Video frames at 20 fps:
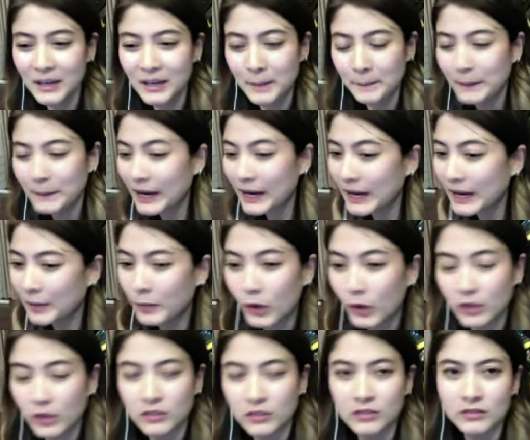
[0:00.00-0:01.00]
มาหม
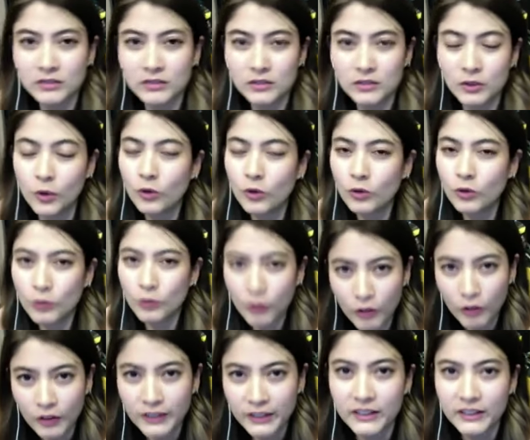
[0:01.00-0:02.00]
ดทุกค
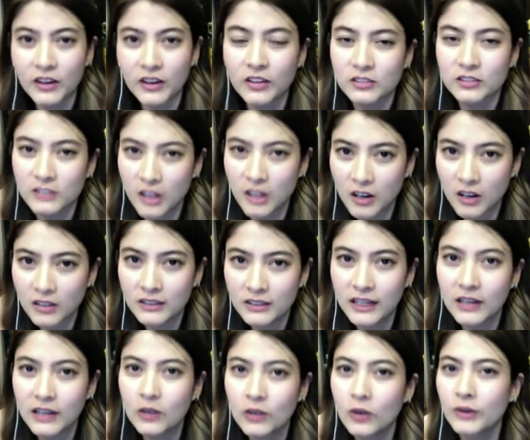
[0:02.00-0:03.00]
นของช่อง
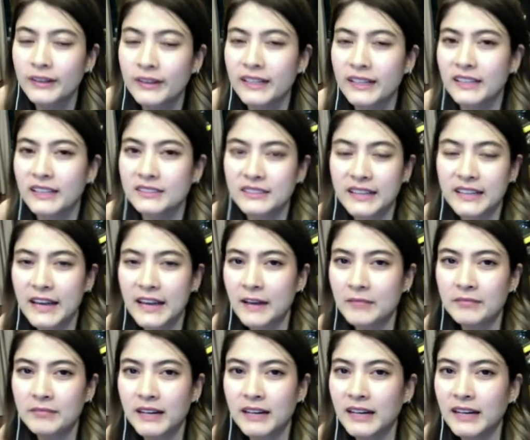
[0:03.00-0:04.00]
นะผลนักแสดง
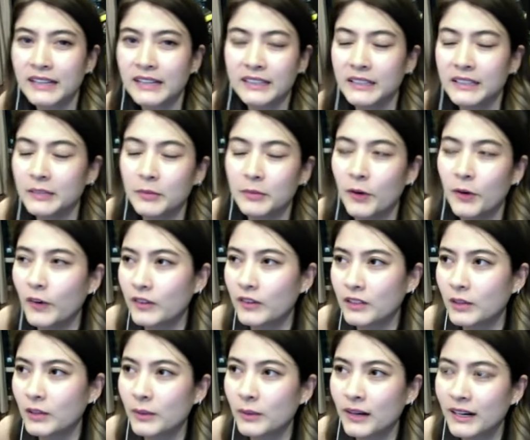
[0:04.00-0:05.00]
มานี่บอกเล
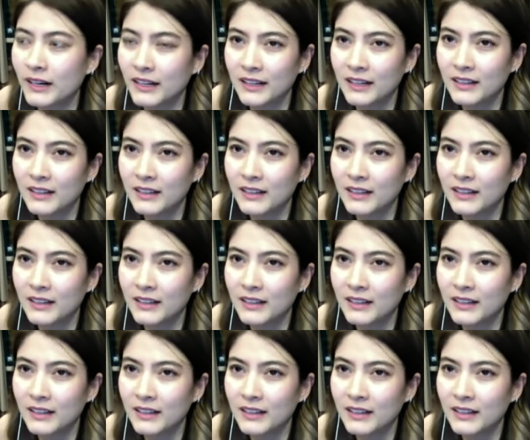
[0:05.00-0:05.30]
ยว่า